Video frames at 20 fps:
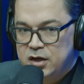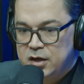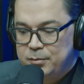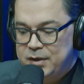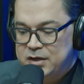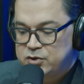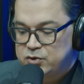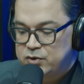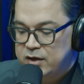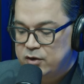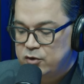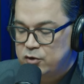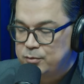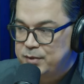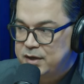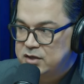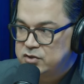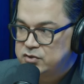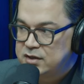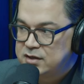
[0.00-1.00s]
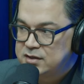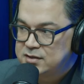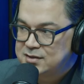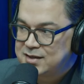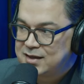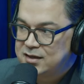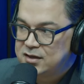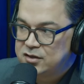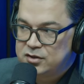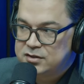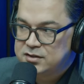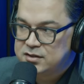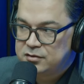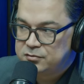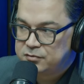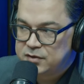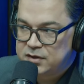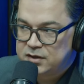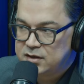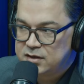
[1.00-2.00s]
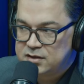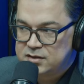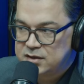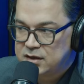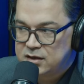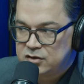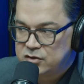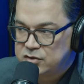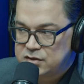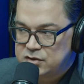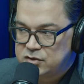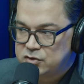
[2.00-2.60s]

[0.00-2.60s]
Mas o recomeço ele está na nossa vida, ele está na nossa